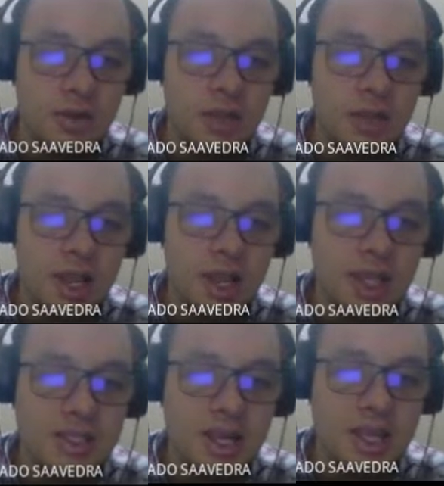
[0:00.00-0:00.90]
que las
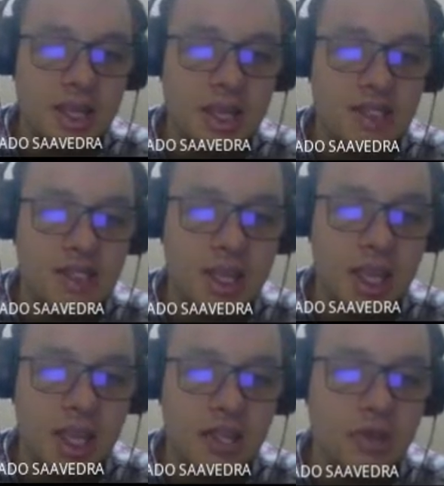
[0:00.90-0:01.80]
grids,
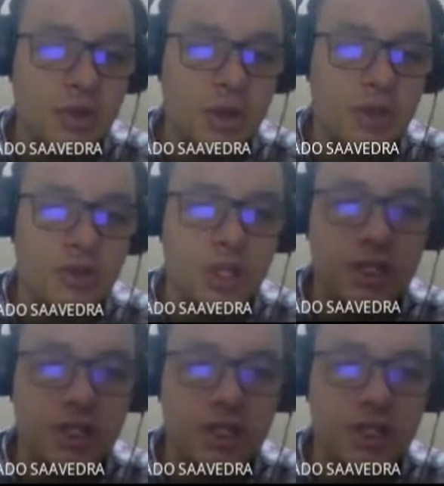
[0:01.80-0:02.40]
que eso, bueno, ustedes